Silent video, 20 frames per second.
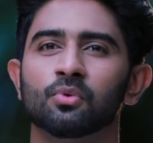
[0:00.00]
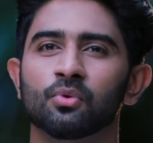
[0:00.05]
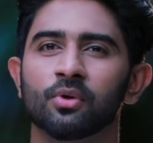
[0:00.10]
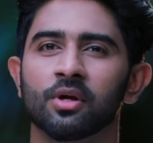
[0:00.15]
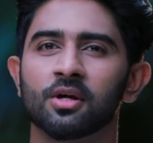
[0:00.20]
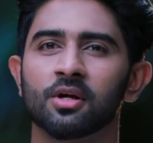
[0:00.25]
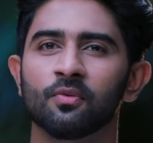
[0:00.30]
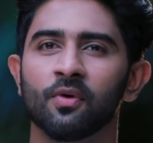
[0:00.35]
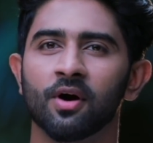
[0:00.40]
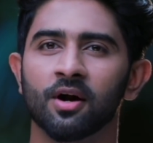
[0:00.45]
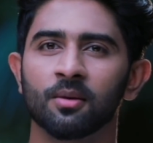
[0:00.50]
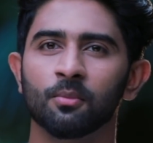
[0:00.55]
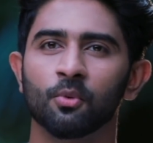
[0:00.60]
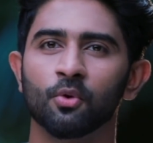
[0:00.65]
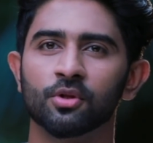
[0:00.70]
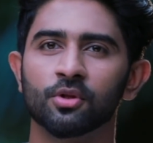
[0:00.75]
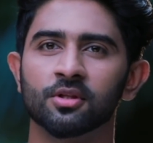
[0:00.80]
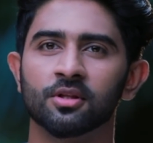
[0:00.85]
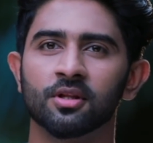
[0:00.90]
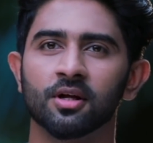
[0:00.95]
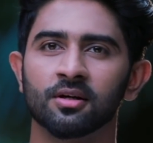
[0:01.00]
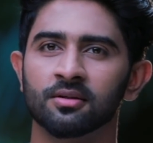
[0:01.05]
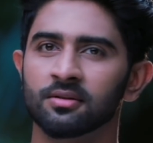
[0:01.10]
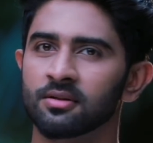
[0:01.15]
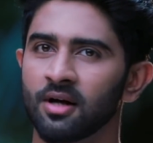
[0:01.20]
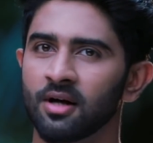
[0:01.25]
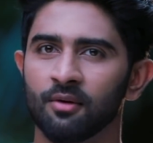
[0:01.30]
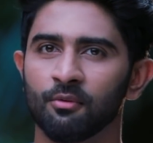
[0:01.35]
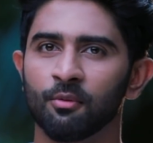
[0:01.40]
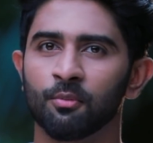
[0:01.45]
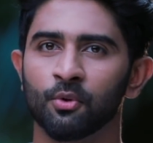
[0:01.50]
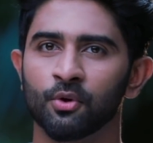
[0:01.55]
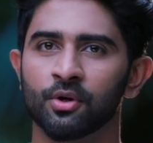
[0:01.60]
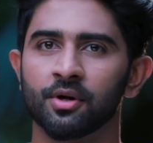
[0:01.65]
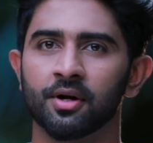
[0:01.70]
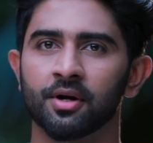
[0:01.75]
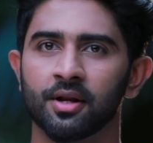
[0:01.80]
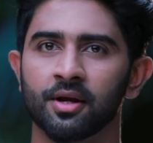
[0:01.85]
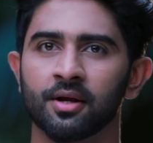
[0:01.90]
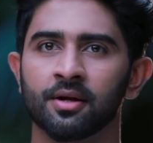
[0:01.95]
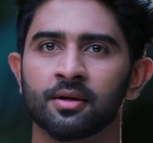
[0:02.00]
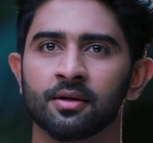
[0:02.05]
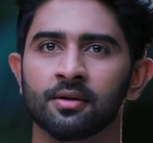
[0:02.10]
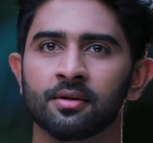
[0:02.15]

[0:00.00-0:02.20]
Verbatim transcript: உனக்கு வாங்கின மோதிரம் தான் அவ போட்டுக்கிட்டான்